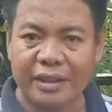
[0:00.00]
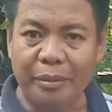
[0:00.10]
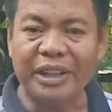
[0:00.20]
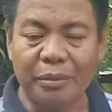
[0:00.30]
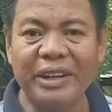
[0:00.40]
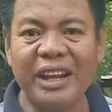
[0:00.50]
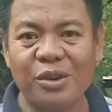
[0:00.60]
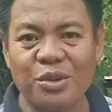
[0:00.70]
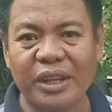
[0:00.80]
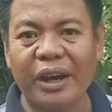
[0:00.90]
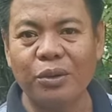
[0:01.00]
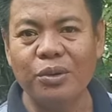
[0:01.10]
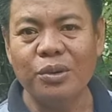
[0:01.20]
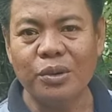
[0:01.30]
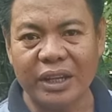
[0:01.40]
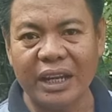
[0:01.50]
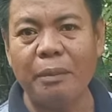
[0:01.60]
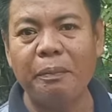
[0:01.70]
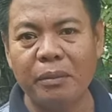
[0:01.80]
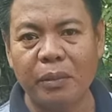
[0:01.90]
Teman-teman harus tahu
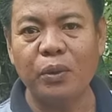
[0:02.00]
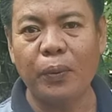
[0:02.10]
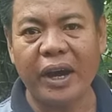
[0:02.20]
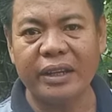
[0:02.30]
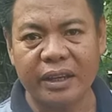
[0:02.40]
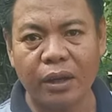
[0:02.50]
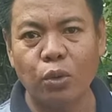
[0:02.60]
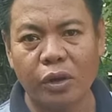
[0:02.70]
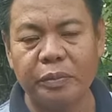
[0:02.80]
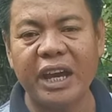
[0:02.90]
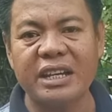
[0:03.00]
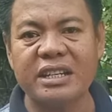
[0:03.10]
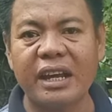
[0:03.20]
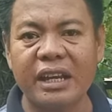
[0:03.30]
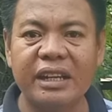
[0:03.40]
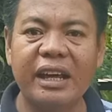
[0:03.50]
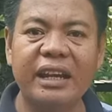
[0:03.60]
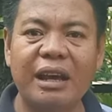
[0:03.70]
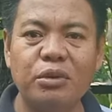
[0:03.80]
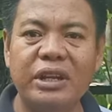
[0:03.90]
8 manfaat yang luar biasa
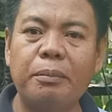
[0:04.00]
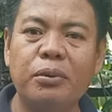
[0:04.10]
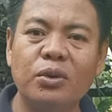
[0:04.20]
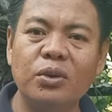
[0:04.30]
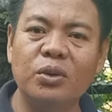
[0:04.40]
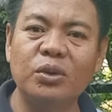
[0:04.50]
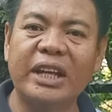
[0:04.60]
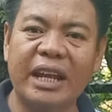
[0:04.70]
dari abu dapur untuk